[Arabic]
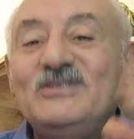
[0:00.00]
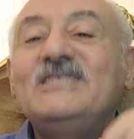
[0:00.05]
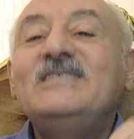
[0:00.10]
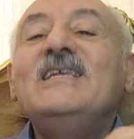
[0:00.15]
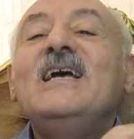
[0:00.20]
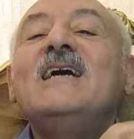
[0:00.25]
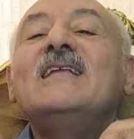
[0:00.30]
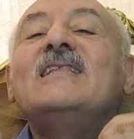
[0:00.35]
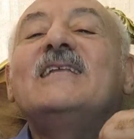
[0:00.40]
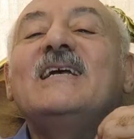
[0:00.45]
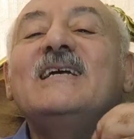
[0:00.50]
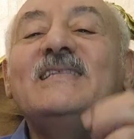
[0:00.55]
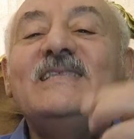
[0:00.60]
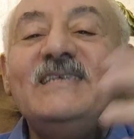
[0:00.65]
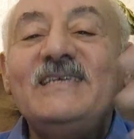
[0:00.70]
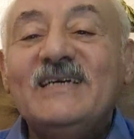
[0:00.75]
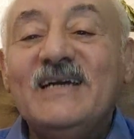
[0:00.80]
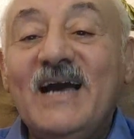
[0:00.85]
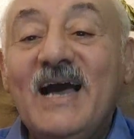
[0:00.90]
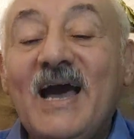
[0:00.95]
استثناءات
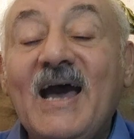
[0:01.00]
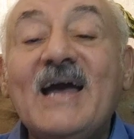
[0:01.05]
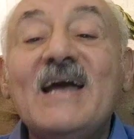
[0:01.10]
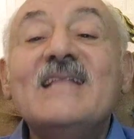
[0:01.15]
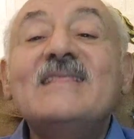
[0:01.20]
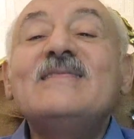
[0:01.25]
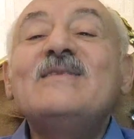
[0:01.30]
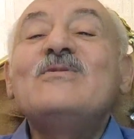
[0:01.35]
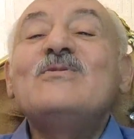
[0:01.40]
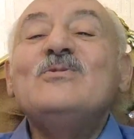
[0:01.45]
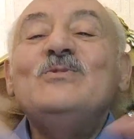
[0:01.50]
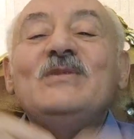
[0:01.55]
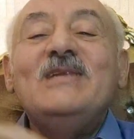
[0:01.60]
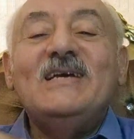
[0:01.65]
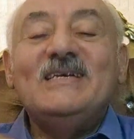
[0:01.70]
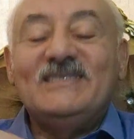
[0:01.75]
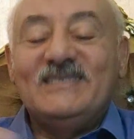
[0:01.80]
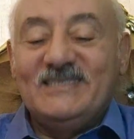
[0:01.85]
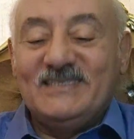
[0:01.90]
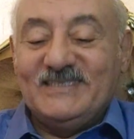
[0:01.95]
كتير حياتنا
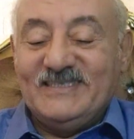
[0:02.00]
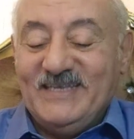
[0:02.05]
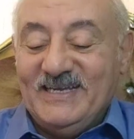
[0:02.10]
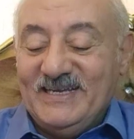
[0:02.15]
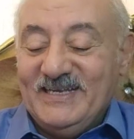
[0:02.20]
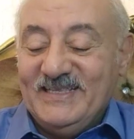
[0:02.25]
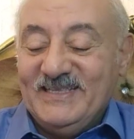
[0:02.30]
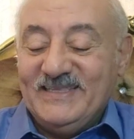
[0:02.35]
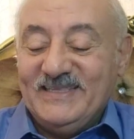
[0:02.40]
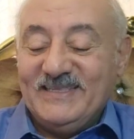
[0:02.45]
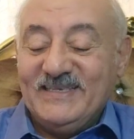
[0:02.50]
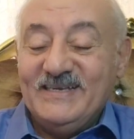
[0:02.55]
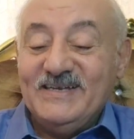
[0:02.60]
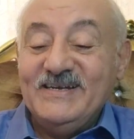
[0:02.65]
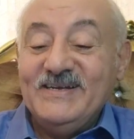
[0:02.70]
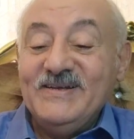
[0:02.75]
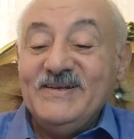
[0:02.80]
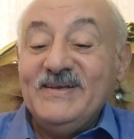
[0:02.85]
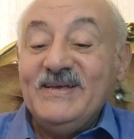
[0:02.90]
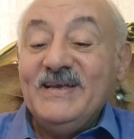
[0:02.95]
كلها استثناءات
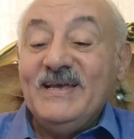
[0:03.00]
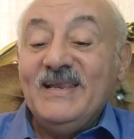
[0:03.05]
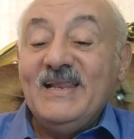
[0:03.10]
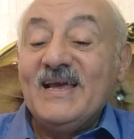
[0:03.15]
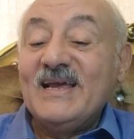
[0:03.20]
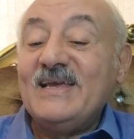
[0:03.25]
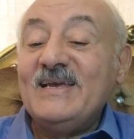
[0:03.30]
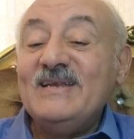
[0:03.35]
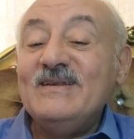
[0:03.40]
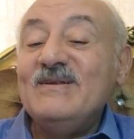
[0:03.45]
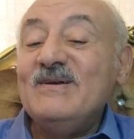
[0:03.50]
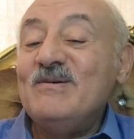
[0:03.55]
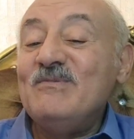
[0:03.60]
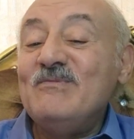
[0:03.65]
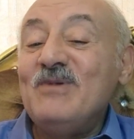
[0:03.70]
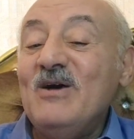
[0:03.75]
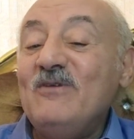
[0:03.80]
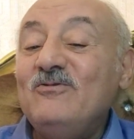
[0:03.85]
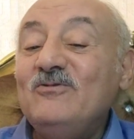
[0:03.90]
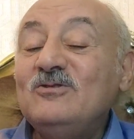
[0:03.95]
لكن
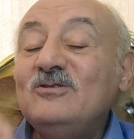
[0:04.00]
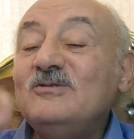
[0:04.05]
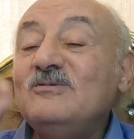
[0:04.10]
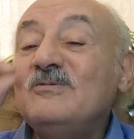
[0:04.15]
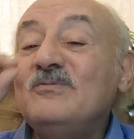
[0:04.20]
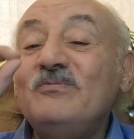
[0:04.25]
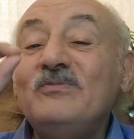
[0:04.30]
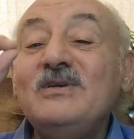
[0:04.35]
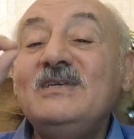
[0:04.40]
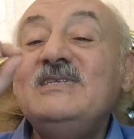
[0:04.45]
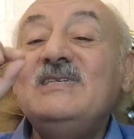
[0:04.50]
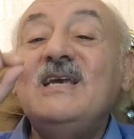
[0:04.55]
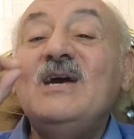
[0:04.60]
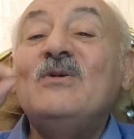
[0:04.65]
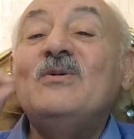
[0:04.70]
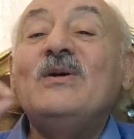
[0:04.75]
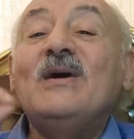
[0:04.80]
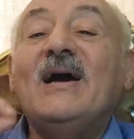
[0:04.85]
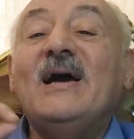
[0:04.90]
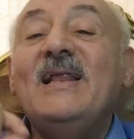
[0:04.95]
محفوظ
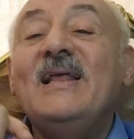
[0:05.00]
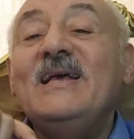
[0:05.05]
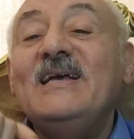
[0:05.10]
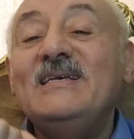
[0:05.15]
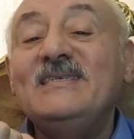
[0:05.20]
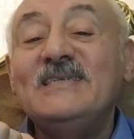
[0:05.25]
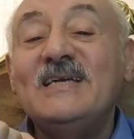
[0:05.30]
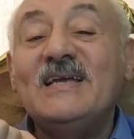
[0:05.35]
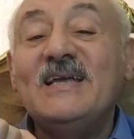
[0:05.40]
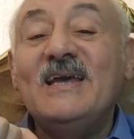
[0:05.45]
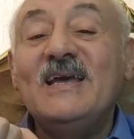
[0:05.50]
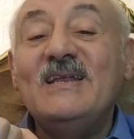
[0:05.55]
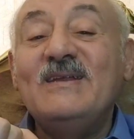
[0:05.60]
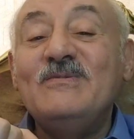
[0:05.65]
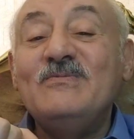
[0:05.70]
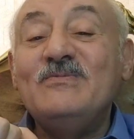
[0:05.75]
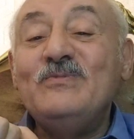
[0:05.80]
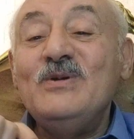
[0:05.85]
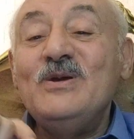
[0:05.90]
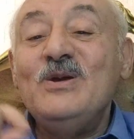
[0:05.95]
بيشاور على هذا
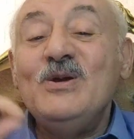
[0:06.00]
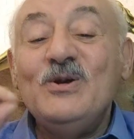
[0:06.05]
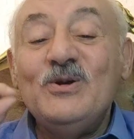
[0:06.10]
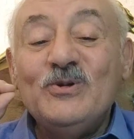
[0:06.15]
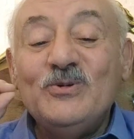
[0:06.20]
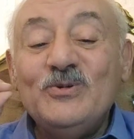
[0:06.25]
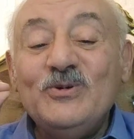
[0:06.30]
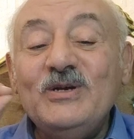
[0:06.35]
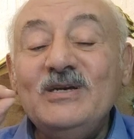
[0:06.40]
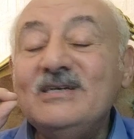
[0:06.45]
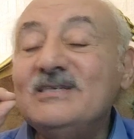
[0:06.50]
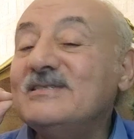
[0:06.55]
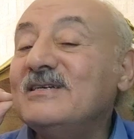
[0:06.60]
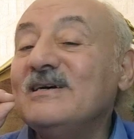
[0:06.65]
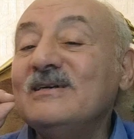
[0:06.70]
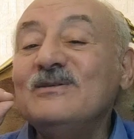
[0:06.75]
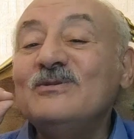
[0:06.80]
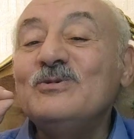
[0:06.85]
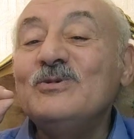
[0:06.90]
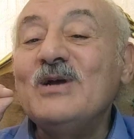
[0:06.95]
الجانب
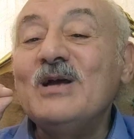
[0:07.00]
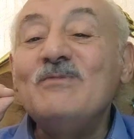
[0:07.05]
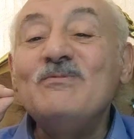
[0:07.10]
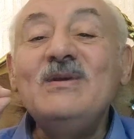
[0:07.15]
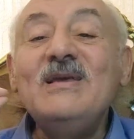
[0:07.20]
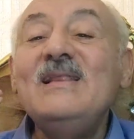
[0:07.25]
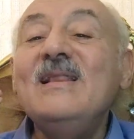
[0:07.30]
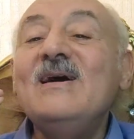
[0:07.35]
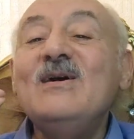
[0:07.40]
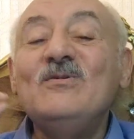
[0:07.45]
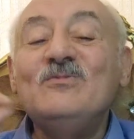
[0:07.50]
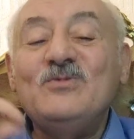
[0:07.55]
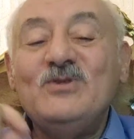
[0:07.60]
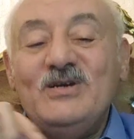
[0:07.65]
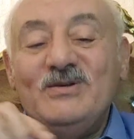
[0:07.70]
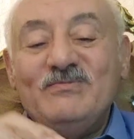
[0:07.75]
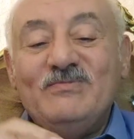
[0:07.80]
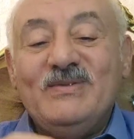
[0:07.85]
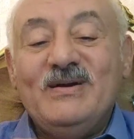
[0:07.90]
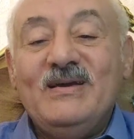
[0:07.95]
واشارته جميله
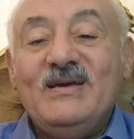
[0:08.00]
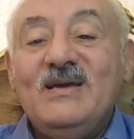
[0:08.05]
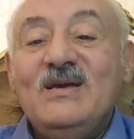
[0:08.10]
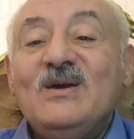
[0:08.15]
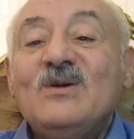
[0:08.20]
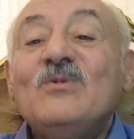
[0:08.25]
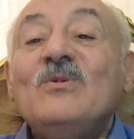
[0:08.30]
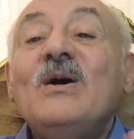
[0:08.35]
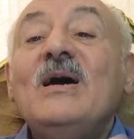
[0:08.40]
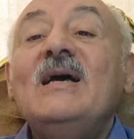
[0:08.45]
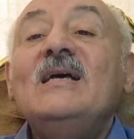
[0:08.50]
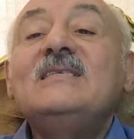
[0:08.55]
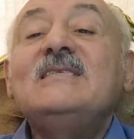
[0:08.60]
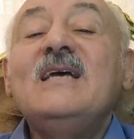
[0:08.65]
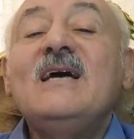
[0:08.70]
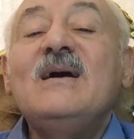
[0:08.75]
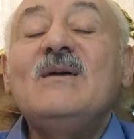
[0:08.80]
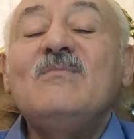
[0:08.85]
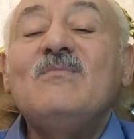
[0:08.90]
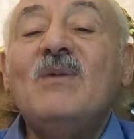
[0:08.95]
ومهمه
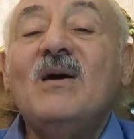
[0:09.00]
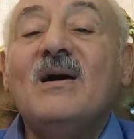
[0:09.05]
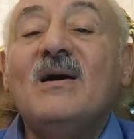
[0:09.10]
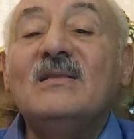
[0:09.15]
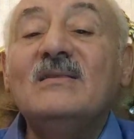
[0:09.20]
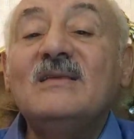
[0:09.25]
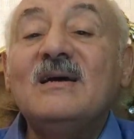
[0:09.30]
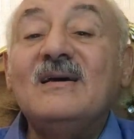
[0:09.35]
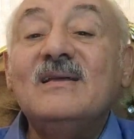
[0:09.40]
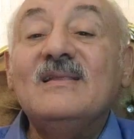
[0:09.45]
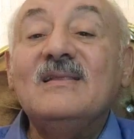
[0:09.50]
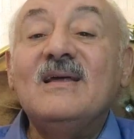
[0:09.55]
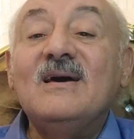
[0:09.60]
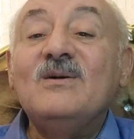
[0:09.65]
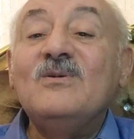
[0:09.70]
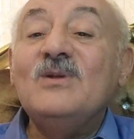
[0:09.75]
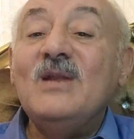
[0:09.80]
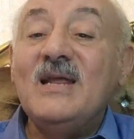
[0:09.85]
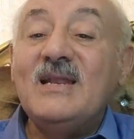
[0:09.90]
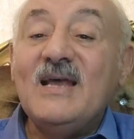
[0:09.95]
وهذا ما قدر
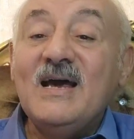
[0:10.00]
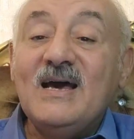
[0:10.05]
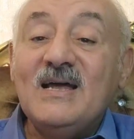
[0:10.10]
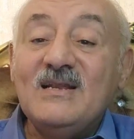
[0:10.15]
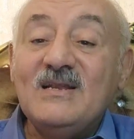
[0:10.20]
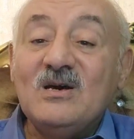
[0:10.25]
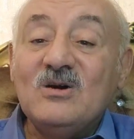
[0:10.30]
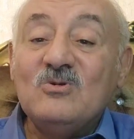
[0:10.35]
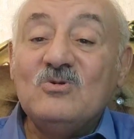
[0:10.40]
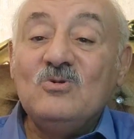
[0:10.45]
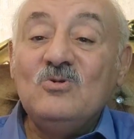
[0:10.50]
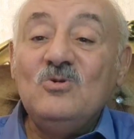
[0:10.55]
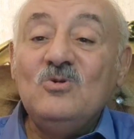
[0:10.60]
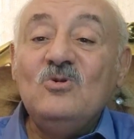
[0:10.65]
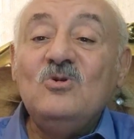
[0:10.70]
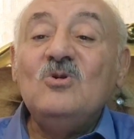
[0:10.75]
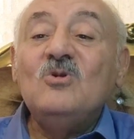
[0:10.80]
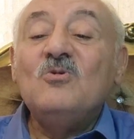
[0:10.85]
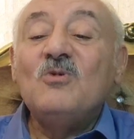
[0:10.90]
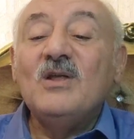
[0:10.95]
الله لنا ان
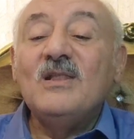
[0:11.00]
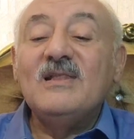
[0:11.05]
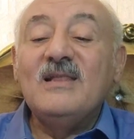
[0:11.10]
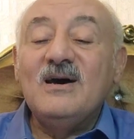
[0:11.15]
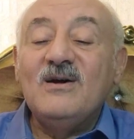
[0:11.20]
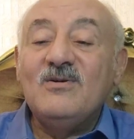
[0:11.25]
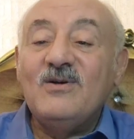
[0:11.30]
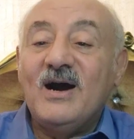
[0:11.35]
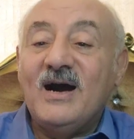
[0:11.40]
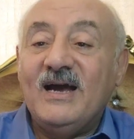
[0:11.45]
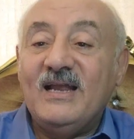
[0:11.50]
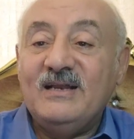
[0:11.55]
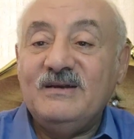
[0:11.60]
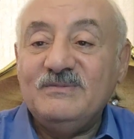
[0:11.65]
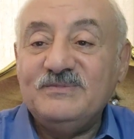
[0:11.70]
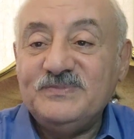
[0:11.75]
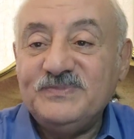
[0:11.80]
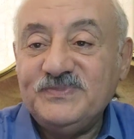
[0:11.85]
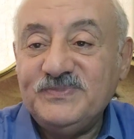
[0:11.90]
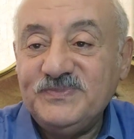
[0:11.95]
نقوله والله
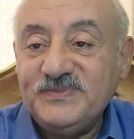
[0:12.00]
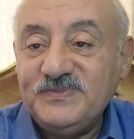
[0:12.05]
اعلم